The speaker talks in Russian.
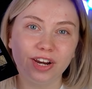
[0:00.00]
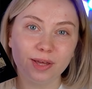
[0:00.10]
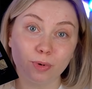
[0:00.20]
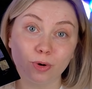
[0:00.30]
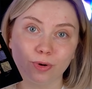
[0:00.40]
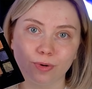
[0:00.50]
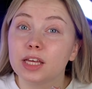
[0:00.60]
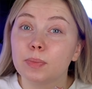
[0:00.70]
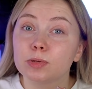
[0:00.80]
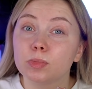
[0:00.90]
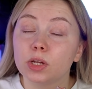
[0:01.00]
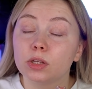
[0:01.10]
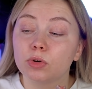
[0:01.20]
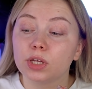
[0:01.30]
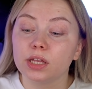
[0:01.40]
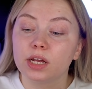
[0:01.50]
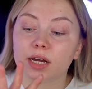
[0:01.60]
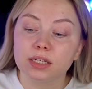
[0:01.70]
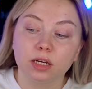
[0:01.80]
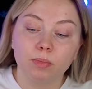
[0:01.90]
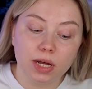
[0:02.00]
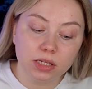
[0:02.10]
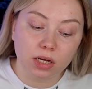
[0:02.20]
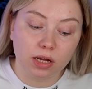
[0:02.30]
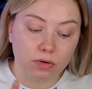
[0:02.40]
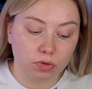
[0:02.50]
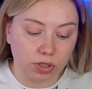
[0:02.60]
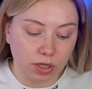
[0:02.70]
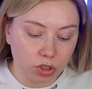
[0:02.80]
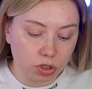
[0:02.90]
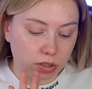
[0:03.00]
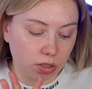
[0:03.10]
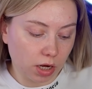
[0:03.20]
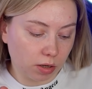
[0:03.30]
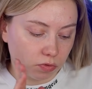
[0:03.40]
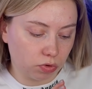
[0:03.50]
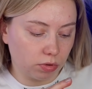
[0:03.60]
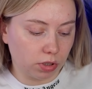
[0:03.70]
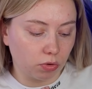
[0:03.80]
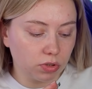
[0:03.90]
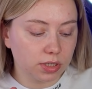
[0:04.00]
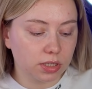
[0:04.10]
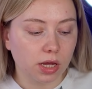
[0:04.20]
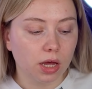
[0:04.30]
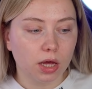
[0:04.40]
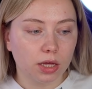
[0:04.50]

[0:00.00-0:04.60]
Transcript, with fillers: липкую. Я посмотрела на руке на разных базах, как все держится, как все наносится.